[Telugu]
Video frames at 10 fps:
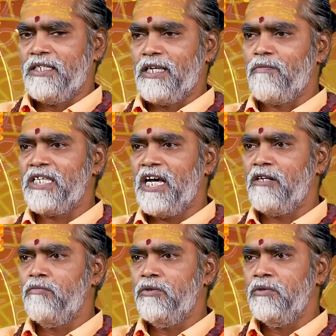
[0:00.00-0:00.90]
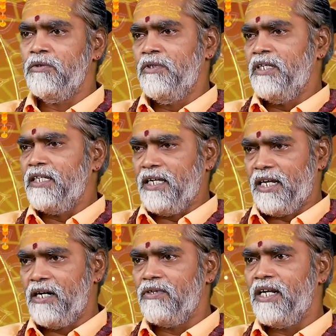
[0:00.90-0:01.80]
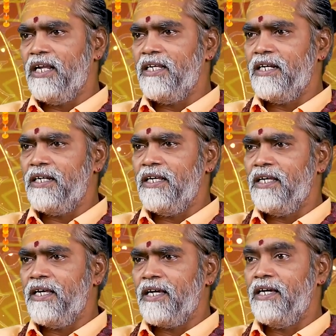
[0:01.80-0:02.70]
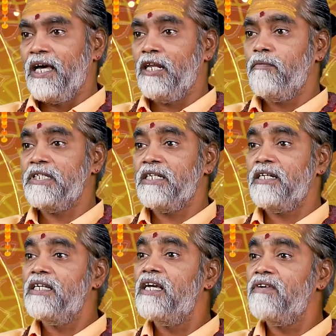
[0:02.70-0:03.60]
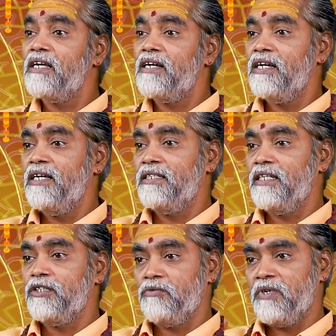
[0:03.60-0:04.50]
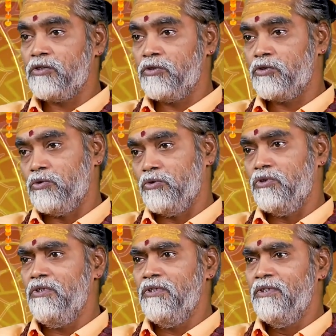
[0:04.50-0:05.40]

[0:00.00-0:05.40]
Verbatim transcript: సంసారము ఎలా ఉండాలి అంటే గంధపు చెక్క ఏ విధంగా అయితే సువాసన వస్తుందో